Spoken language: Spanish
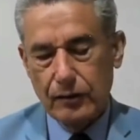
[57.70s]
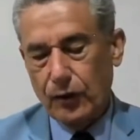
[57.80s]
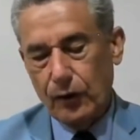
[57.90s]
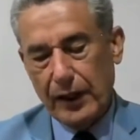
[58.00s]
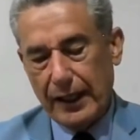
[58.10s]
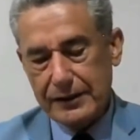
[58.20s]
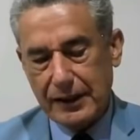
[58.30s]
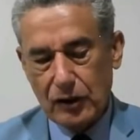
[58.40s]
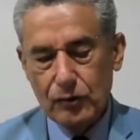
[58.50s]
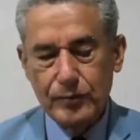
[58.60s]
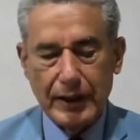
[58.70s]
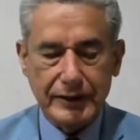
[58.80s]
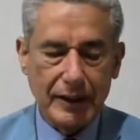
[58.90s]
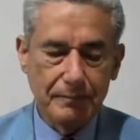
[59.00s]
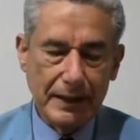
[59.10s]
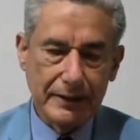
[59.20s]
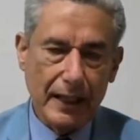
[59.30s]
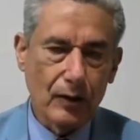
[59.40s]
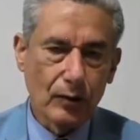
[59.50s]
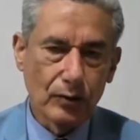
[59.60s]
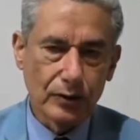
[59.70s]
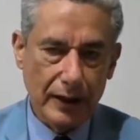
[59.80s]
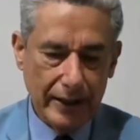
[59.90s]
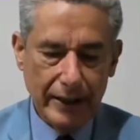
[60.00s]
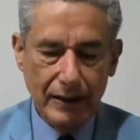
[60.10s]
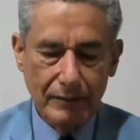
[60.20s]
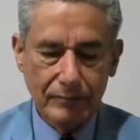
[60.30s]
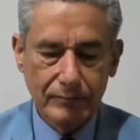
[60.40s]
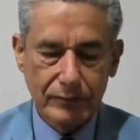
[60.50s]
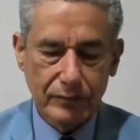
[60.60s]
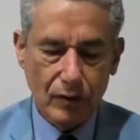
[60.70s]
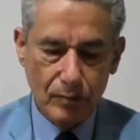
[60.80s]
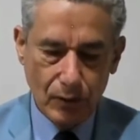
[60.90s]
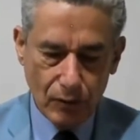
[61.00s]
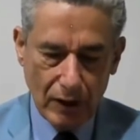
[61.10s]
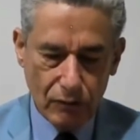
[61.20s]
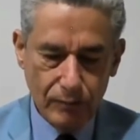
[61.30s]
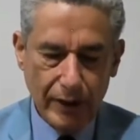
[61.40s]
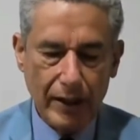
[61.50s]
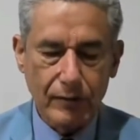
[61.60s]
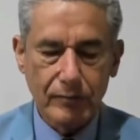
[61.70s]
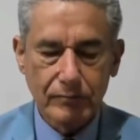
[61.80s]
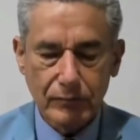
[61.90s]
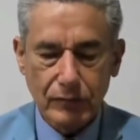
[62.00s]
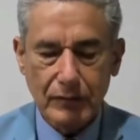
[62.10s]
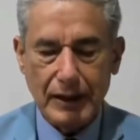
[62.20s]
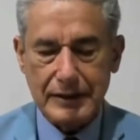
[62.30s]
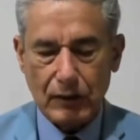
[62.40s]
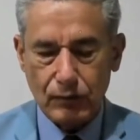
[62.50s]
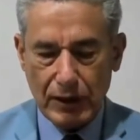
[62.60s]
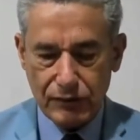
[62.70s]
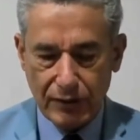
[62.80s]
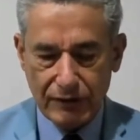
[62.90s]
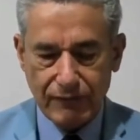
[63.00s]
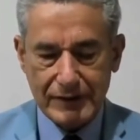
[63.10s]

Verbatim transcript: todas las calumnias que inventaron contra él, cómo lo calumniaron, las acusaciones